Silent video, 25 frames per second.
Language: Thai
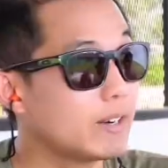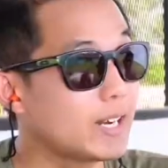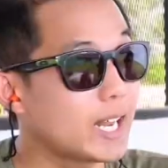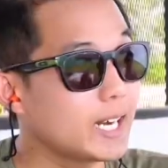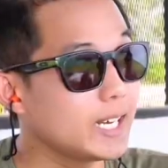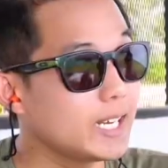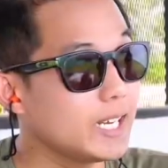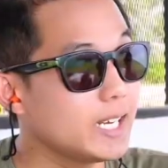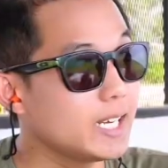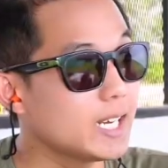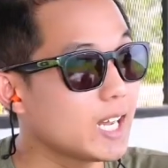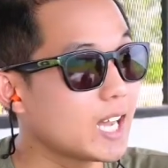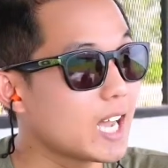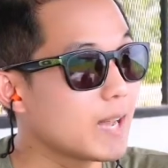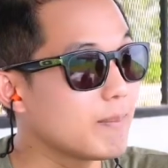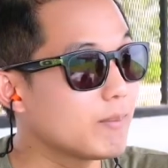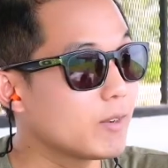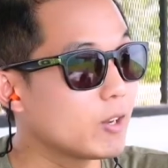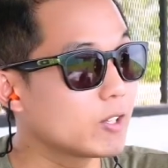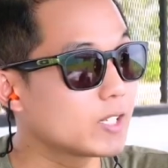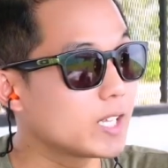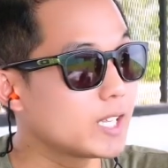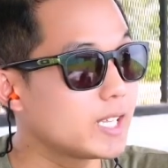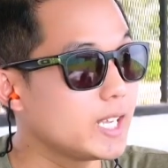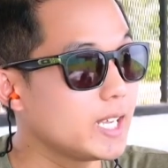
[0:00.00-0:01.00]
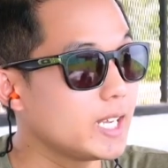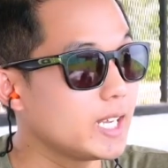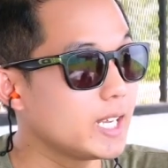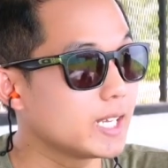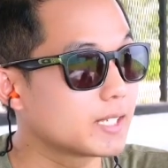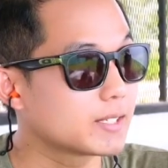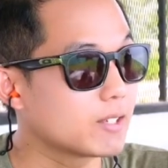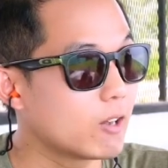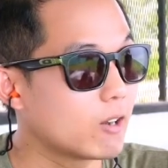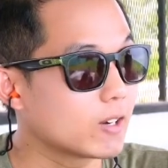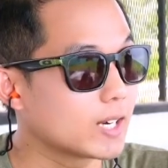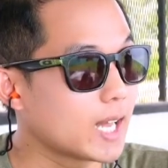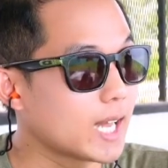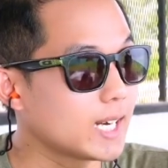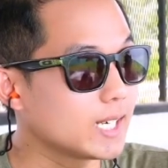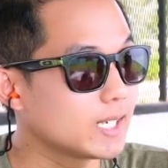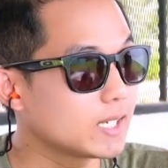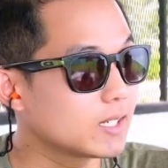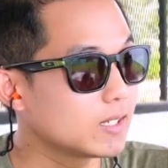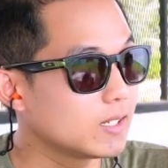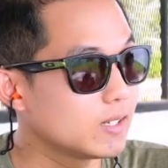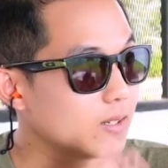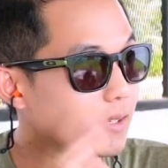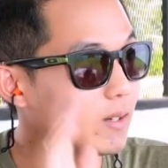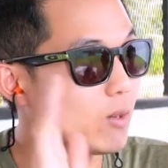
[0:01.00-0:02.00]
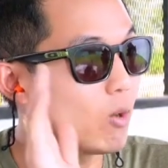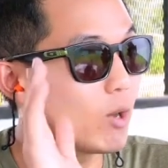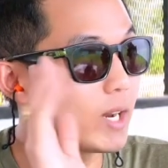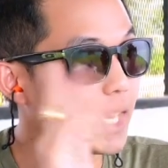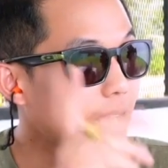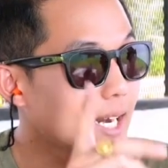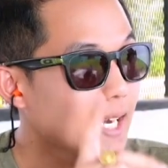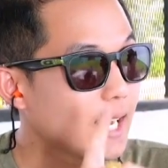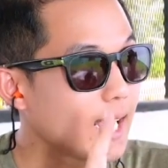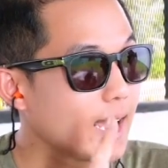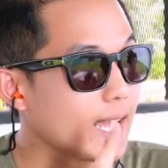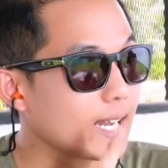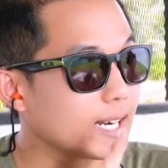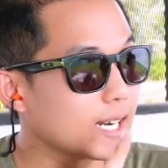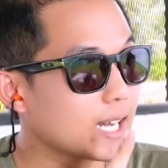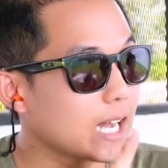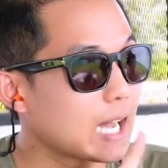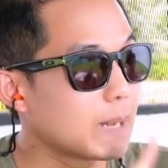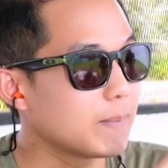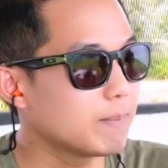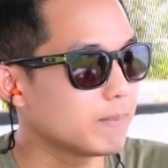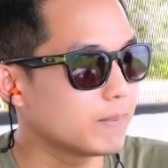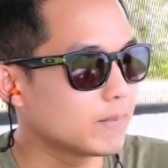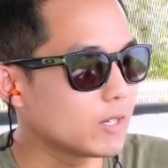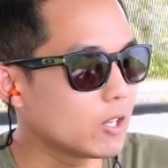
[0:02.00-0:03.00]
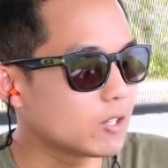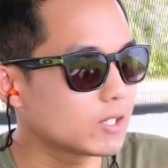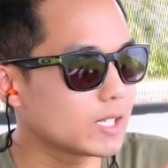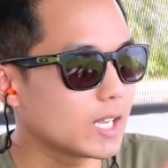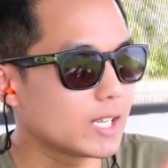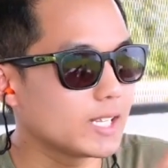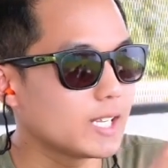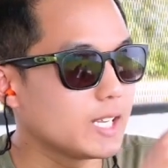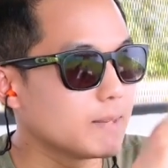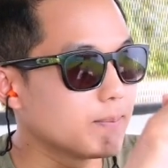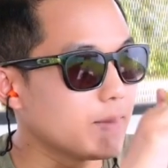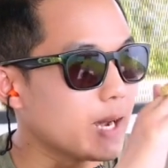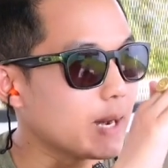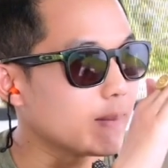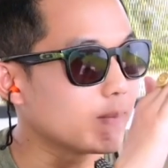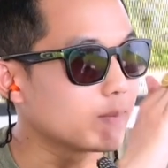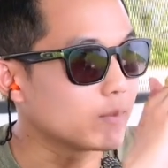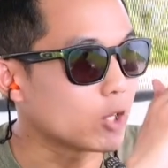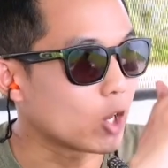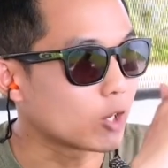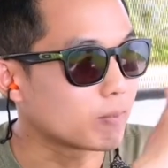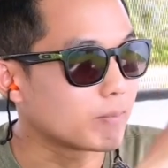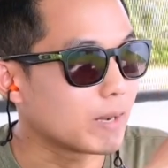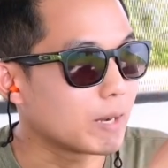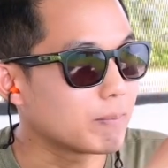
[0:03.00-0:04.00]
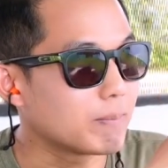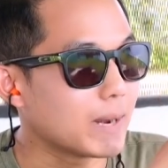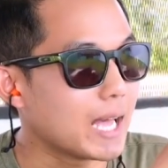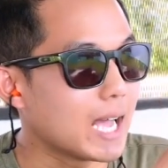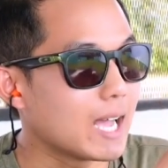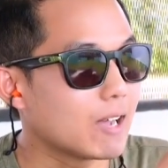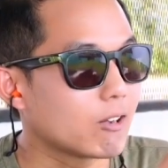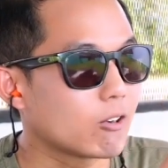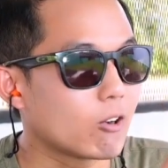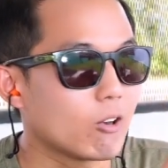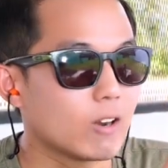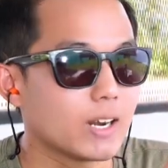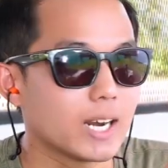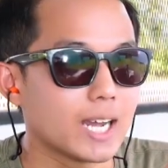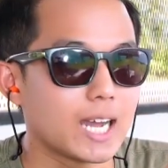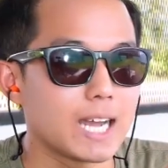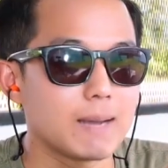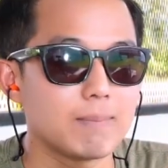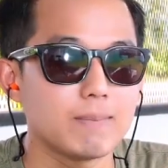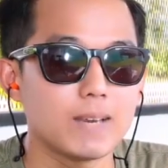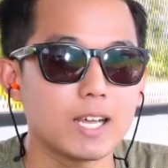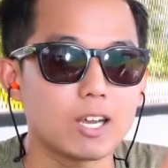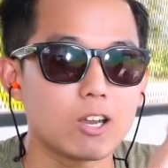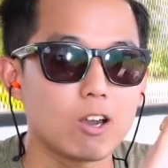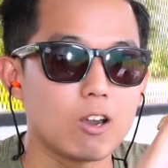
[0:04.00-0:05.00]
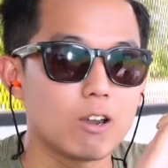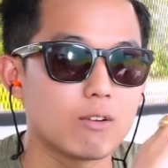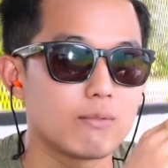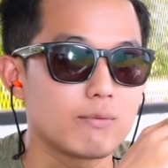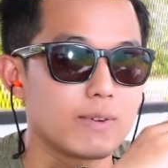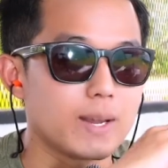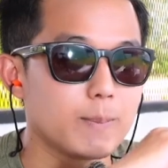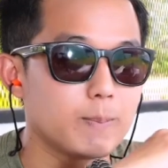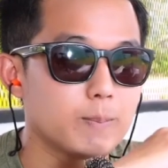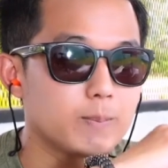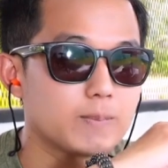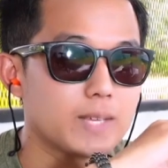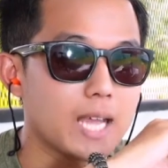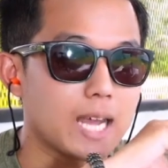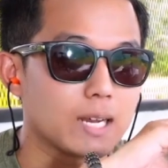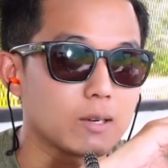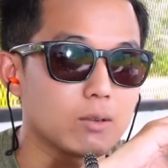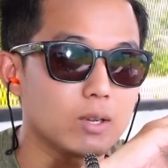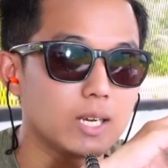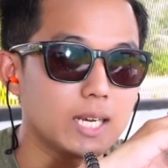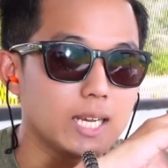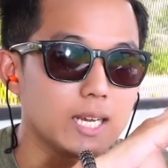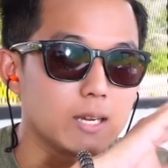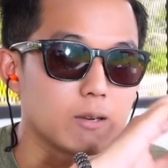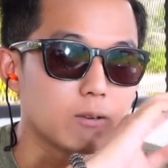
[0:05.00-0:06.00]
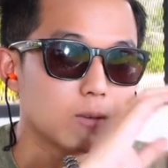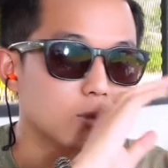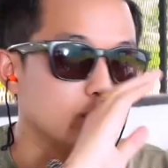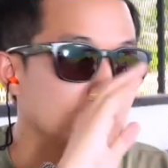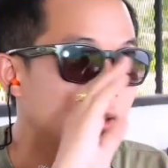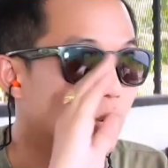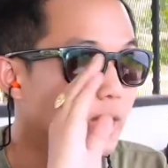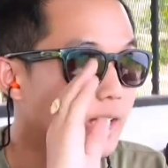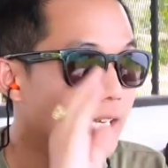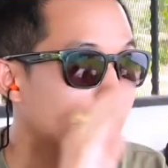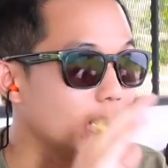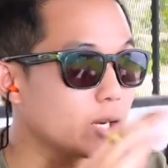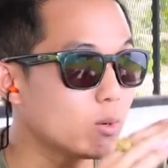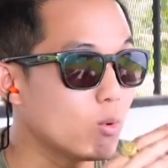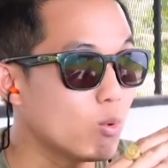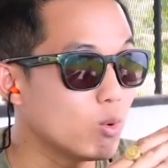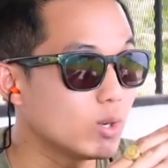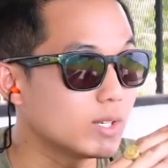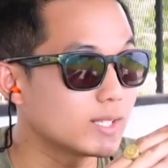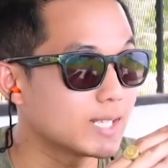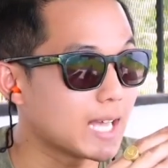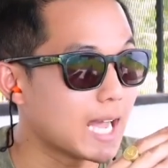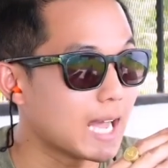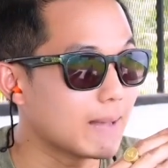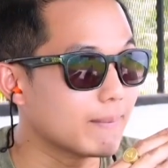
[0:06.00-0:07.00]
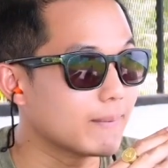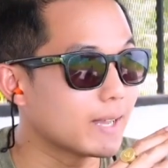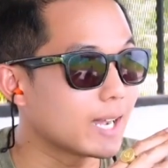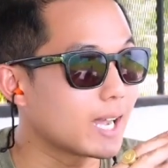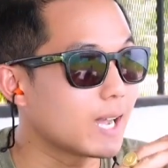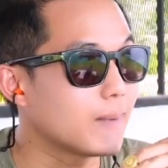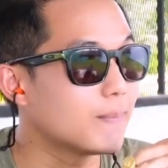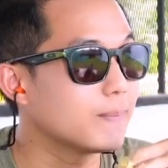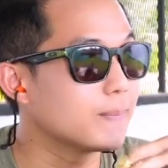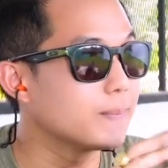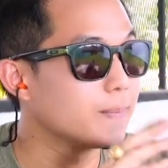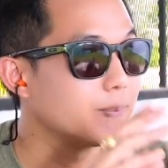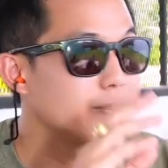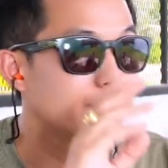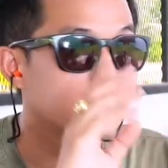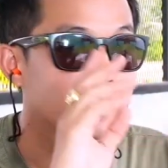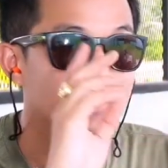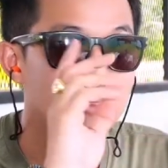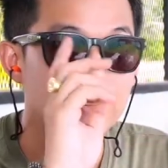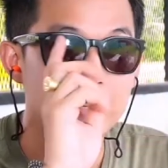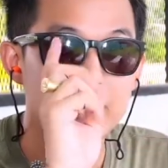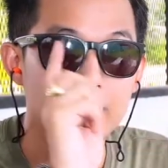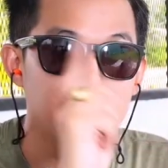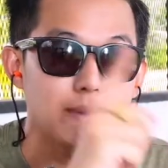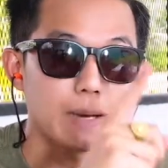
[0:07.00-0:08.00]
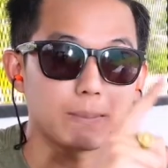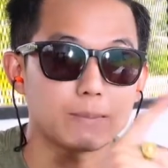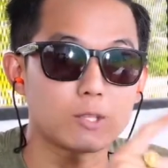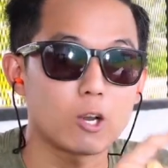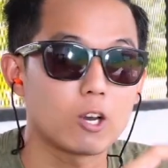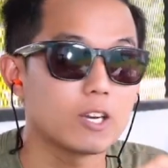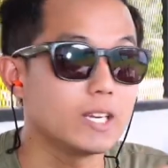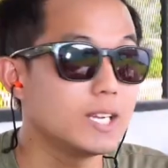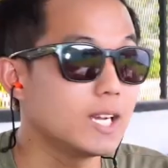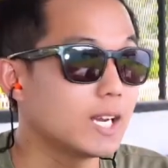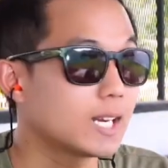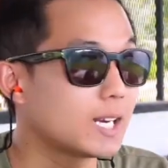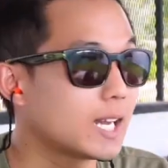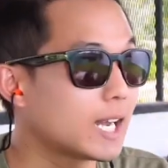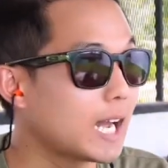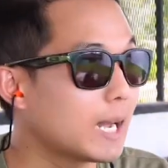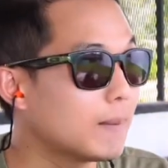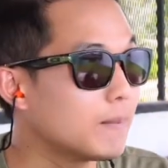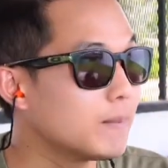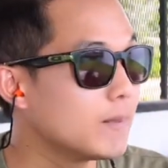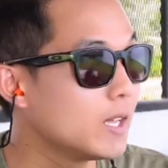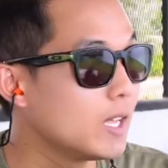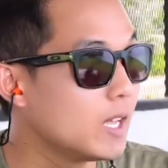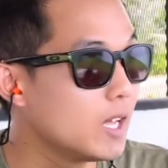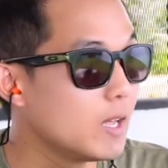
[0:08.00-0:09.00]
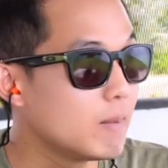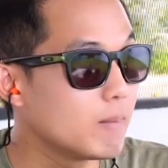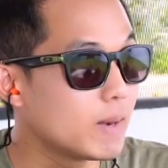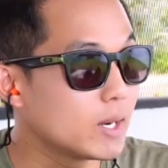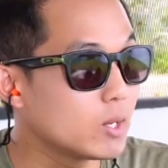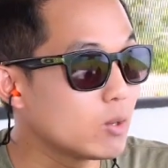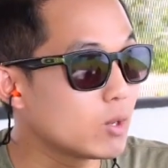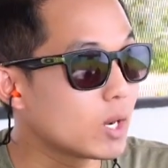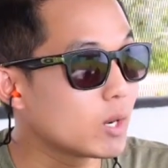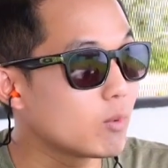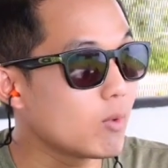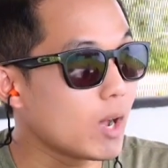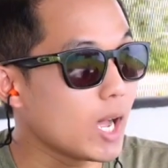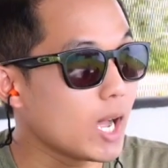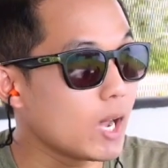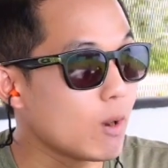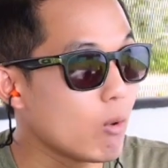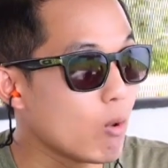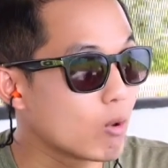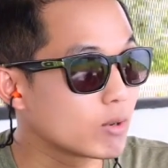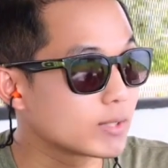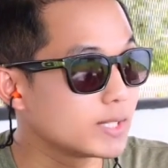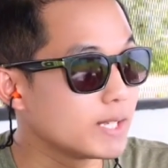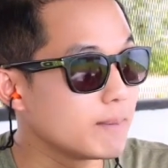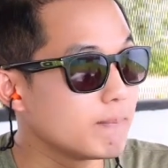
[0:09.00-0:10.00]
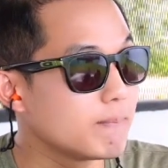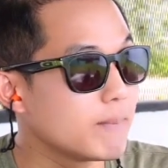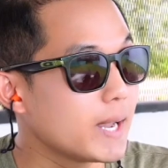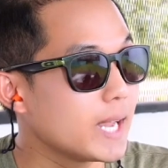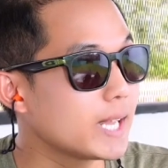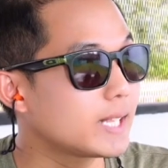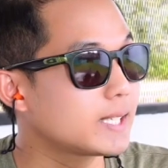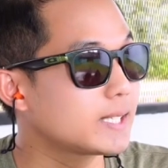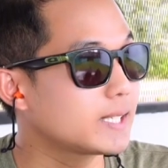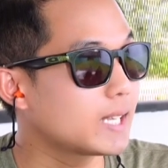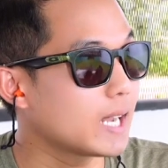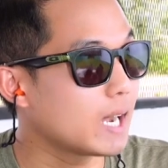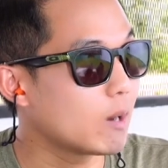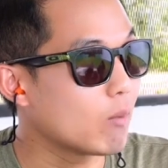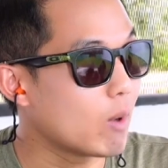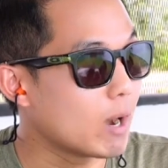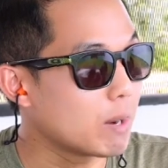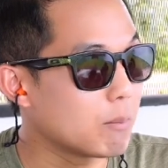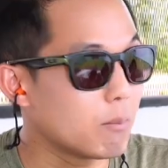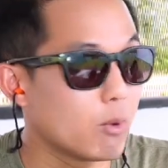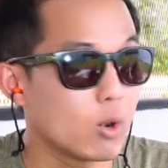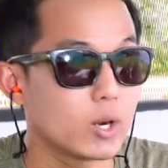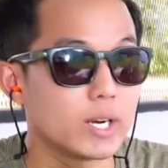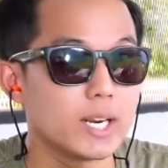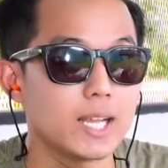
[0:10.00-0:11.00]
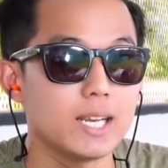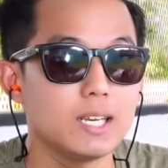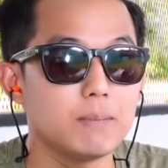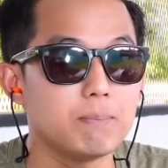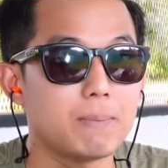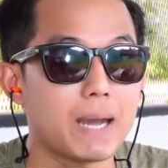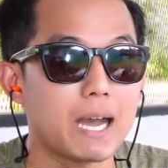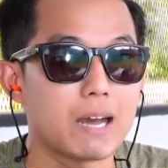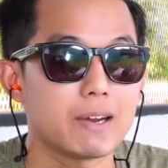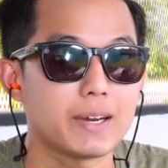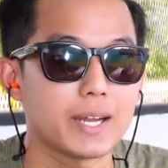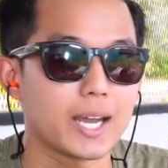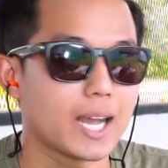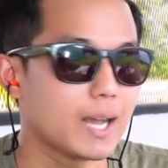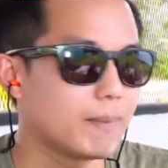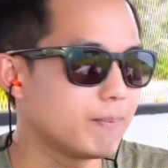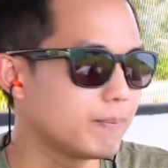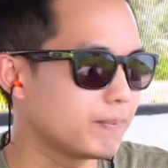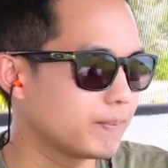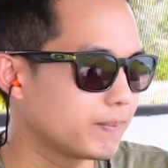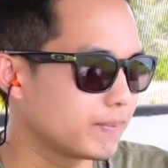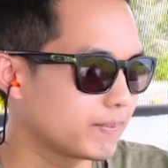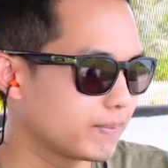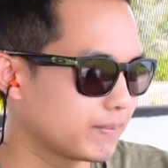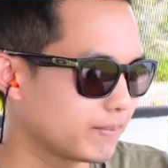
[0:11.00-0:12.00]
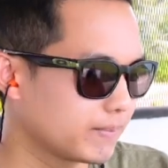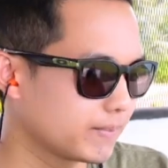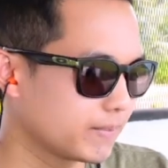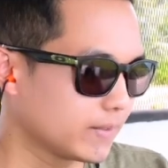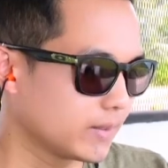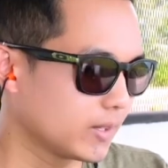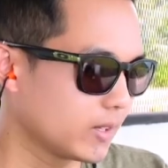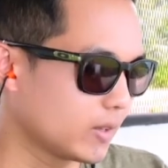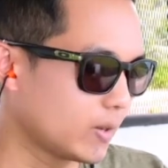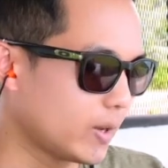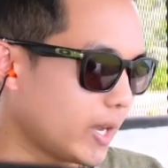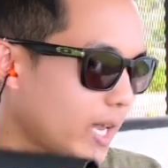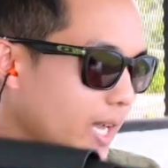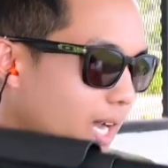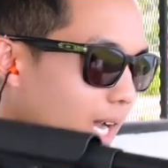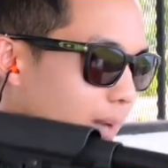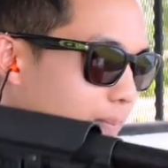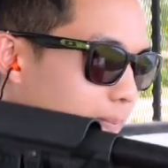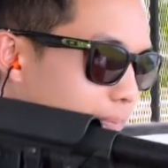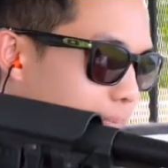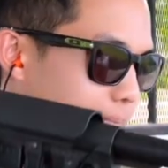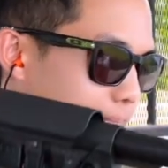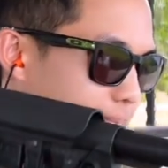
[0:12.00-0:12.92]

ยวนัดนี้นะครับ เราจะยิงอีก 2 นัด โดยนัดแรกนะครับ เราจะยิงแบบดอทเปล่าๆก่อนนะครับ แล้วก็ฟลิปอย่างรวดเร็ว โดยใช้คูณ3นะครับยิงแบบต่อเนื่องนะครับ มาดูกันว่า 60 เมตรจะวังผลได้หรือเปล่านะครับโอเคครับ